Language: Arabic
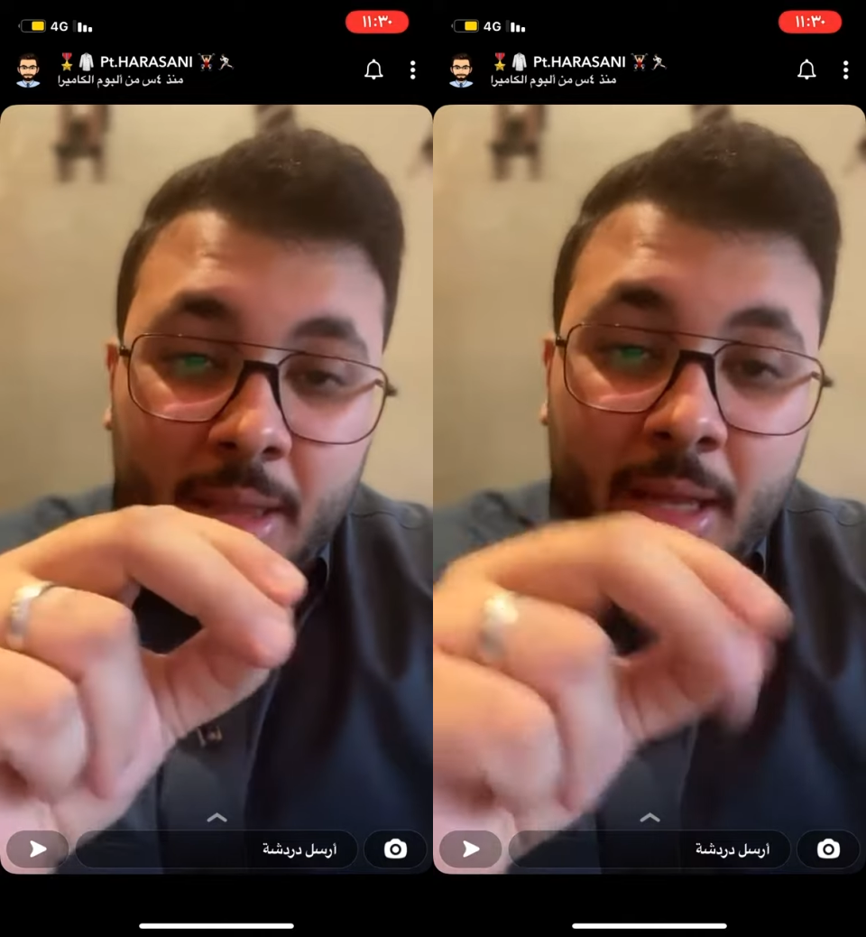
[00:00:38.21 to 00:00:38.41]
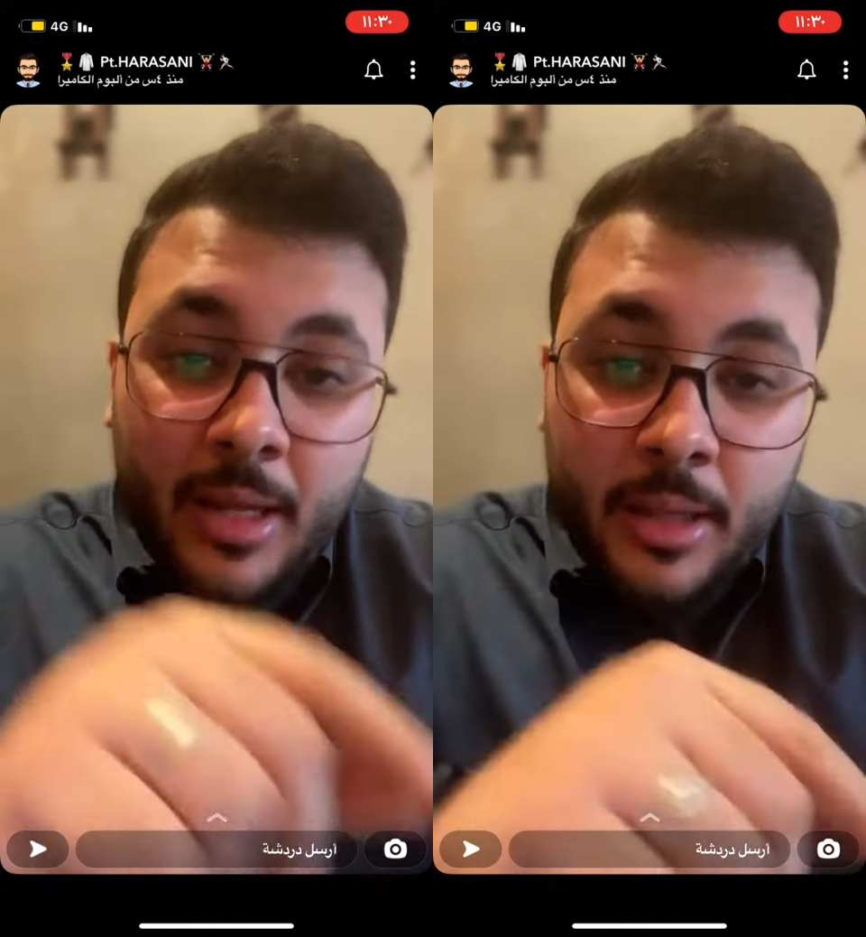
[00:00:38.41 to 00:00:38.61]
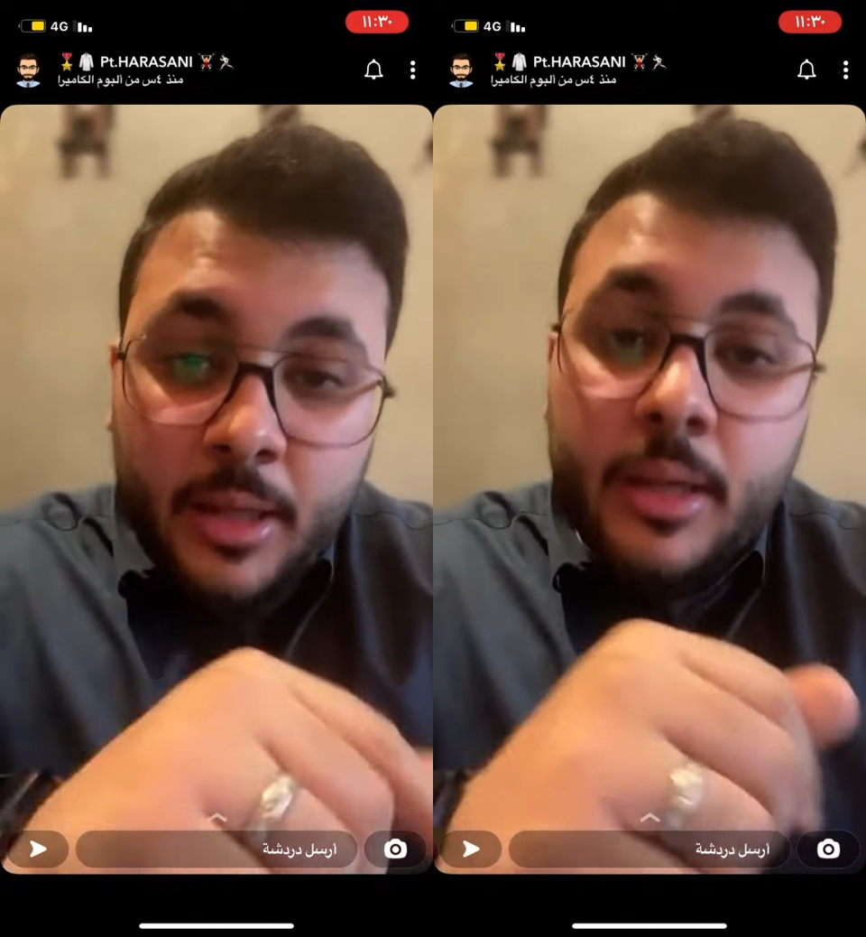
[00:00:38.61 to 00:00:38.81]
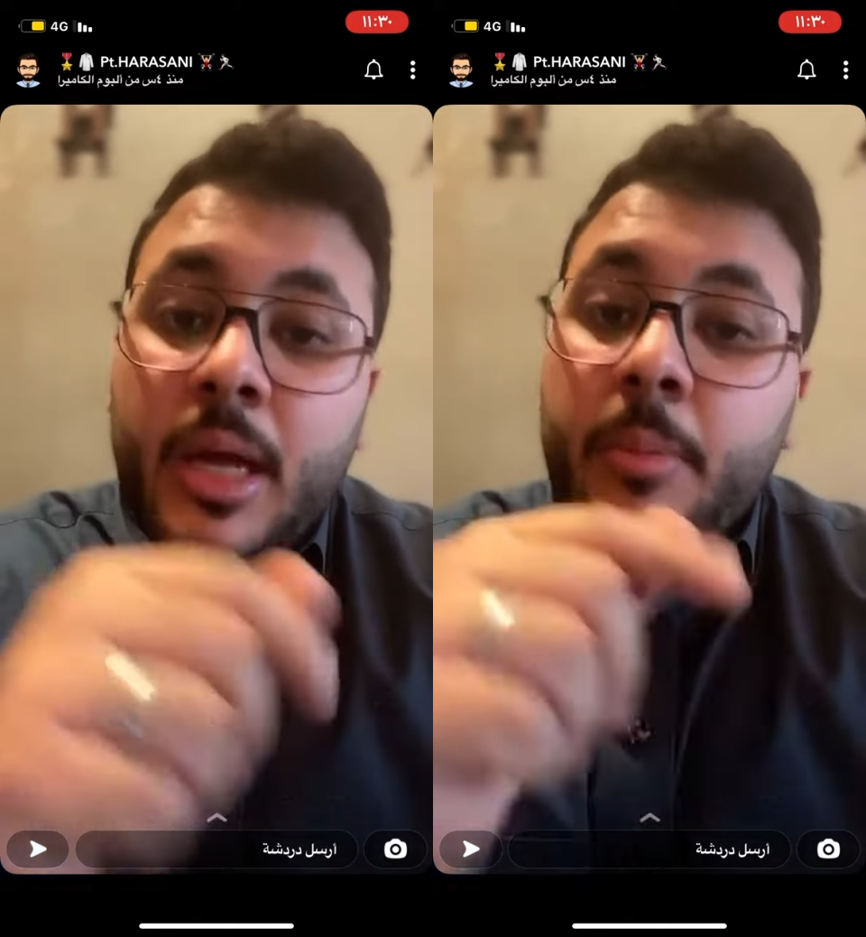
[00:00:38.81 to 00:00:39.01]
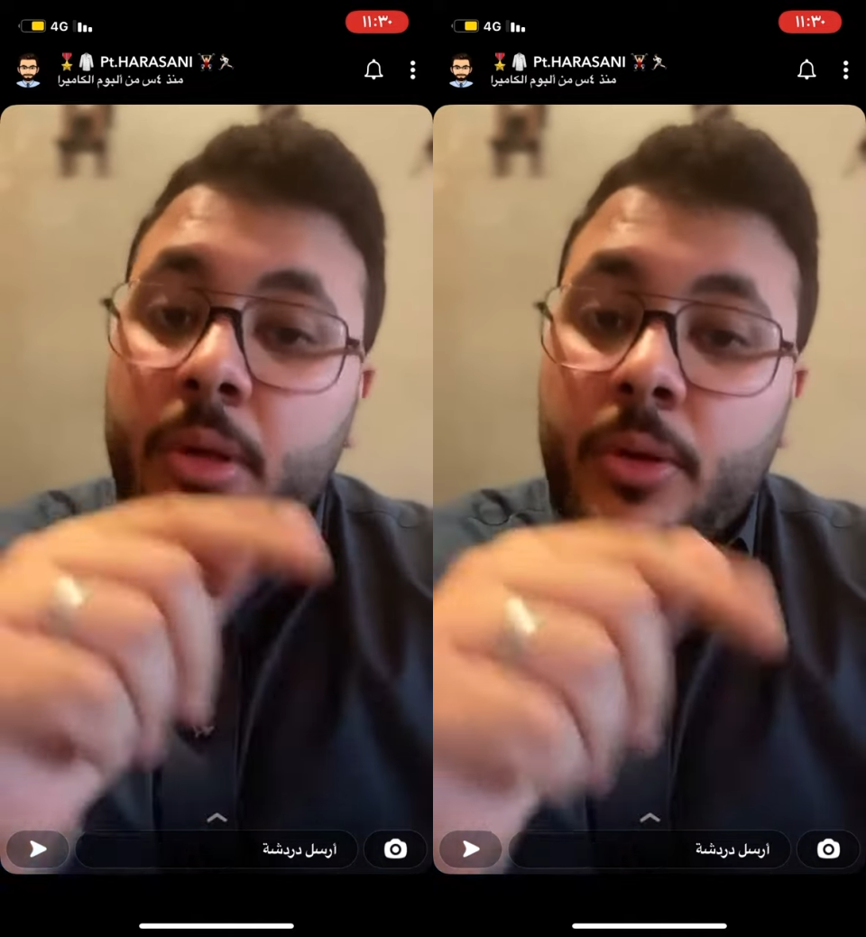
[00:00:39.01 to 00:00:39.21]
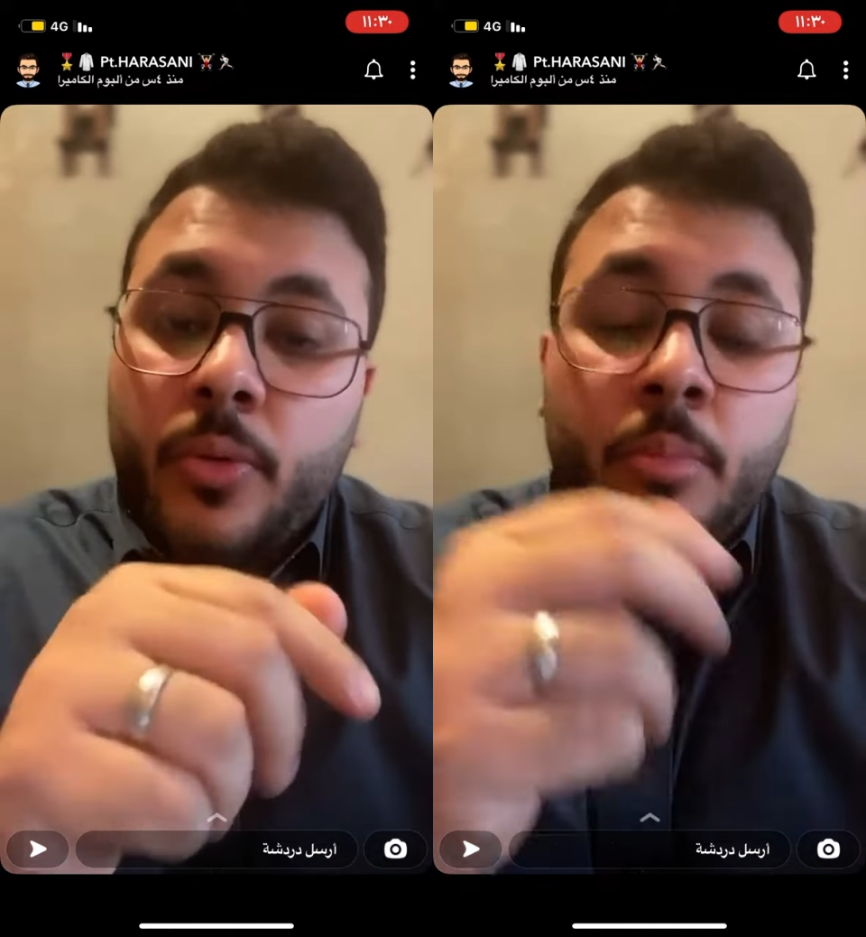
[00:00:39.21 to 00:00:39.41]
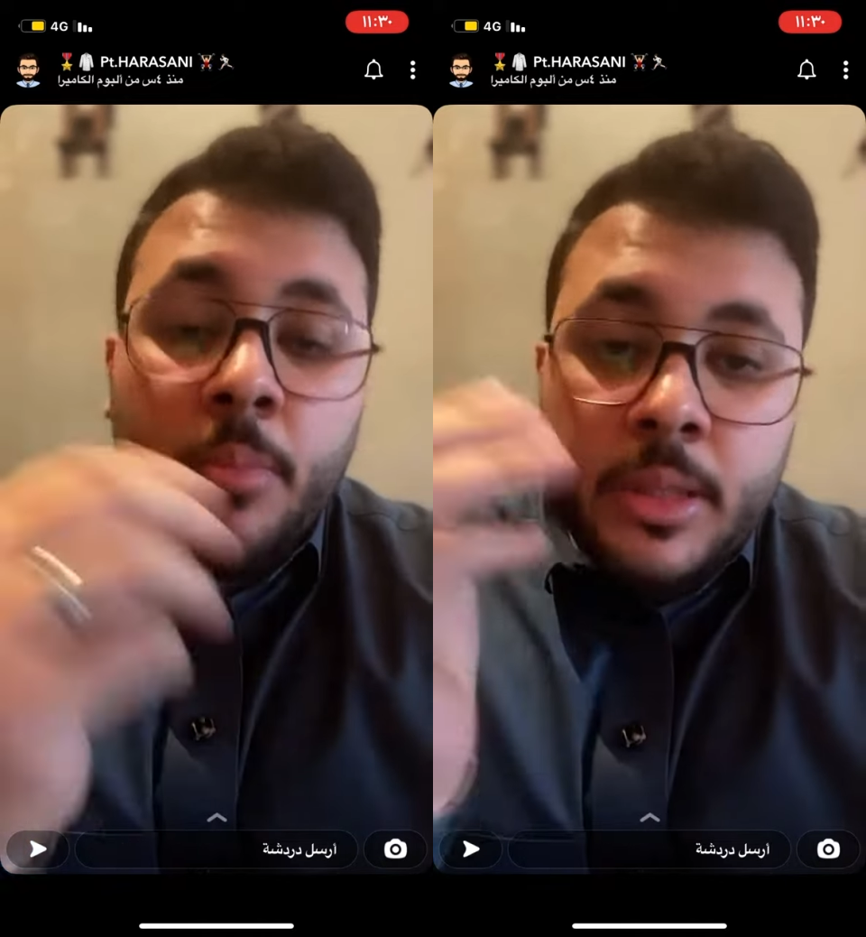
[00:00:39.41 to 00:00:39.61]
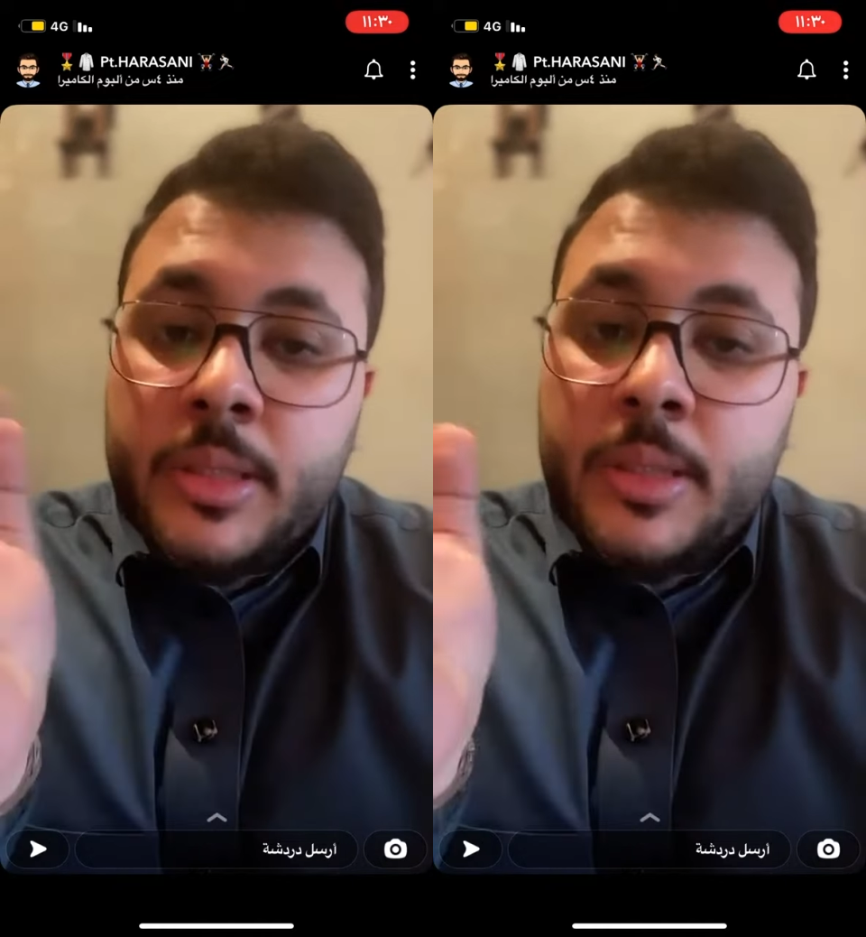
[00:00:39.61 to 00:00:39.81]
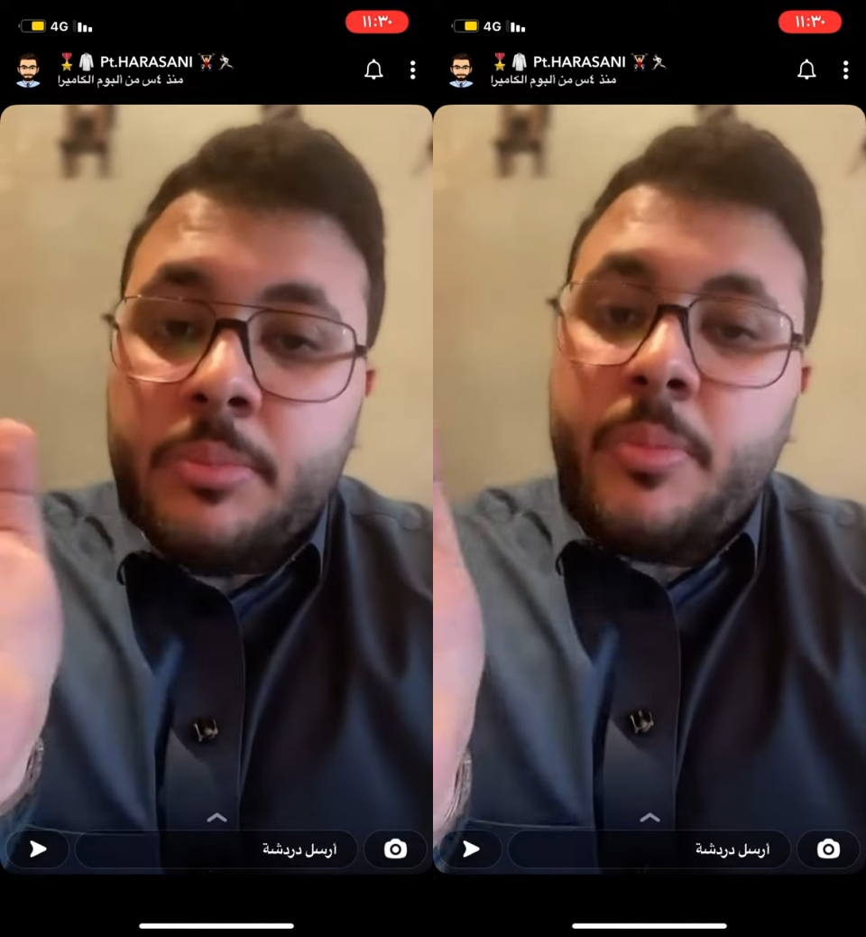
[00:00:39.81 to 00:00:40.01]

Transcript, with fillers: ذاتها دائما اقول ما تسبب